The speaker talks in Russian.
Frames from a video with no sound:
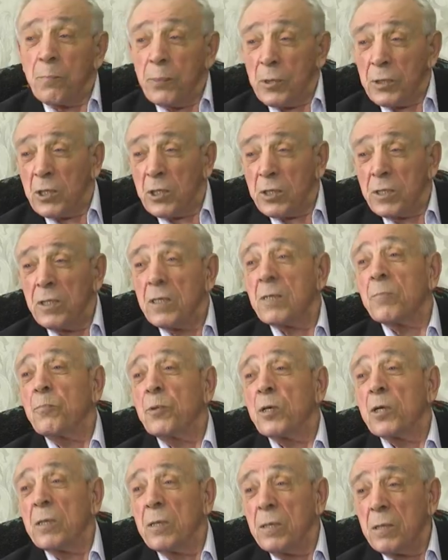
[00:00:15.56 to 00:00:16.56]
Подошли к
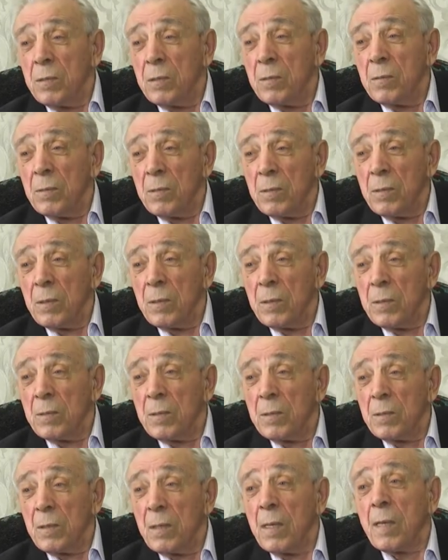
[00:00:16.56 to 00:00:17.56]
Берлину,
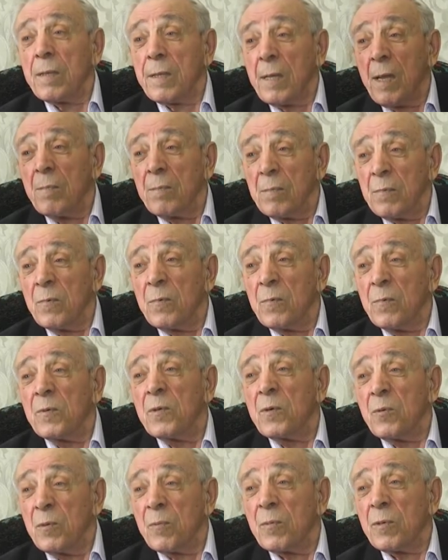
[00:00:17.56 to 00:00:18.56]
а там у
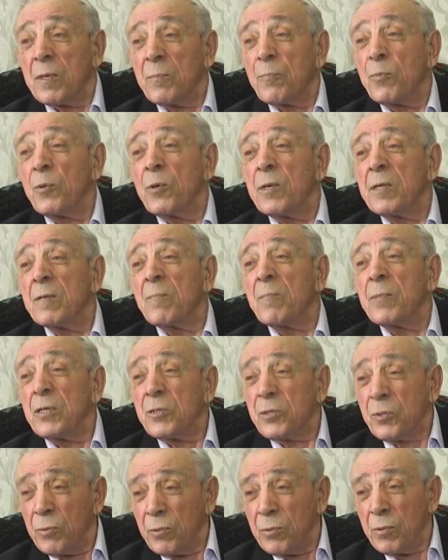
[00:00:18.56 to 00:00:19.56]
них укрепление
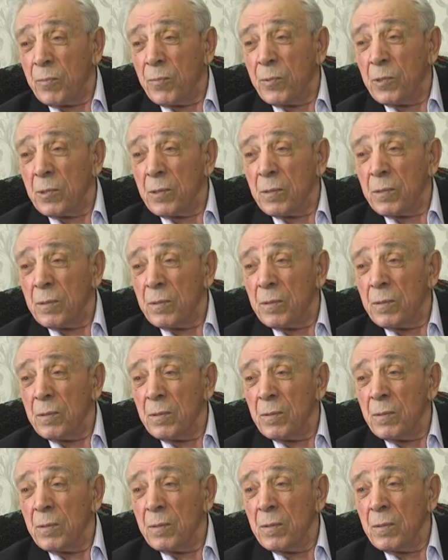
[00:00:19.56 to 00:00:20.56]
большое было.
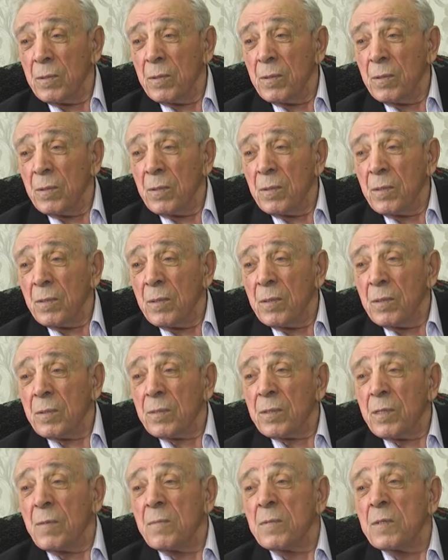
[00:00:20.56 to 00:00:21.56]

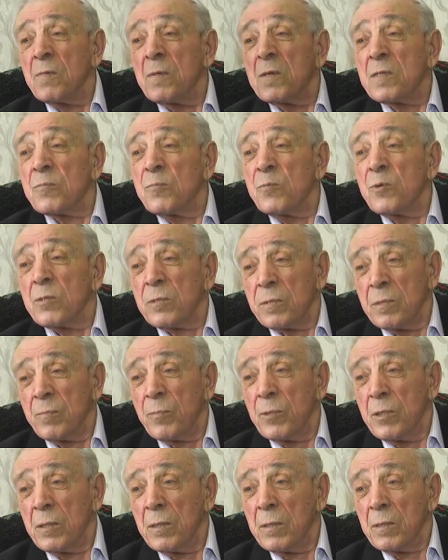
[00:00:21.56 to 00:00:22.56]
Там невозможно
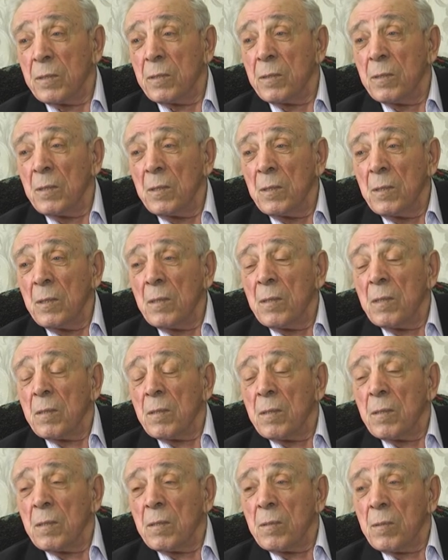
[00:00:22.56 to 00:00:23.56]
было.
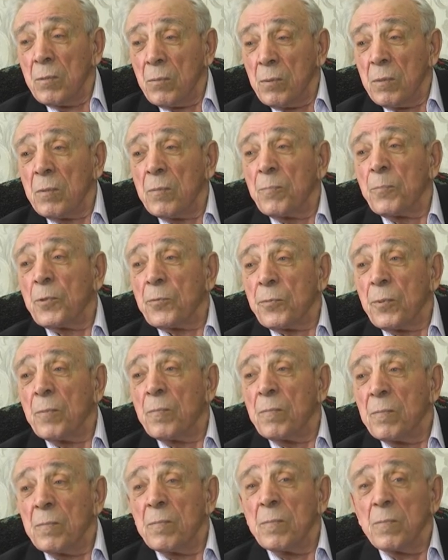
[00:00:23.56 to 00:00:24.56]
Ну и
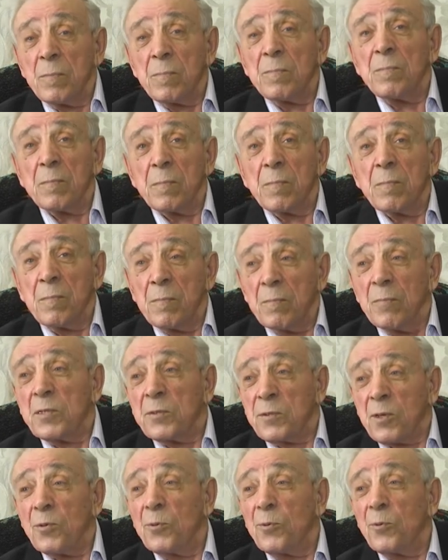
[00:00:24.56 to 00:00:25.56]
потом мы
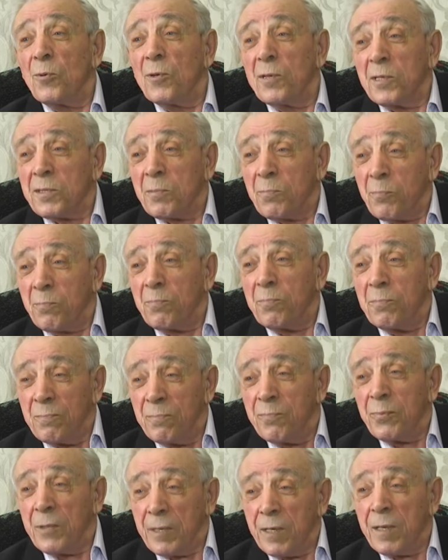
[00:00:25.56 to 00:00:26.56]
ткнулись,
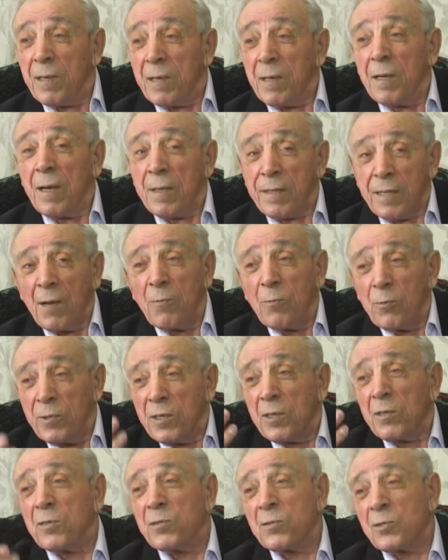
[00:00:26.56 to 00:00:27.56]
приехали, а там у
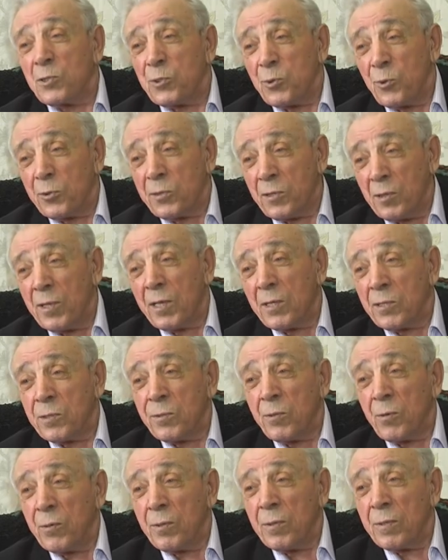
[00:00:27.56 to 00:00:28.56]
них зоты
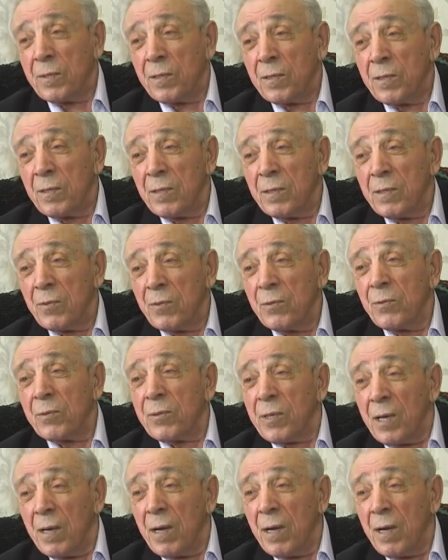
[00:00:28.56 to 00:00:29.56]
настроены.
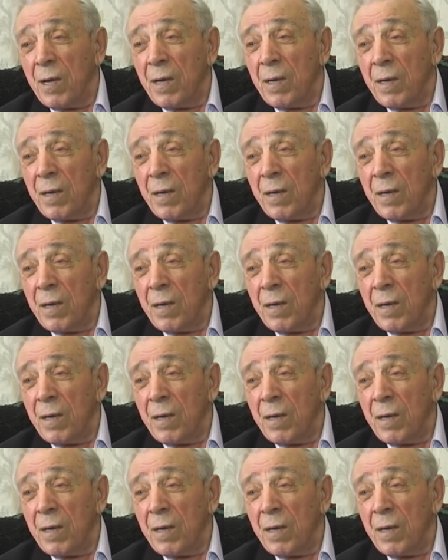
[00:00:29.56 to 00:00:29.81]
Ура!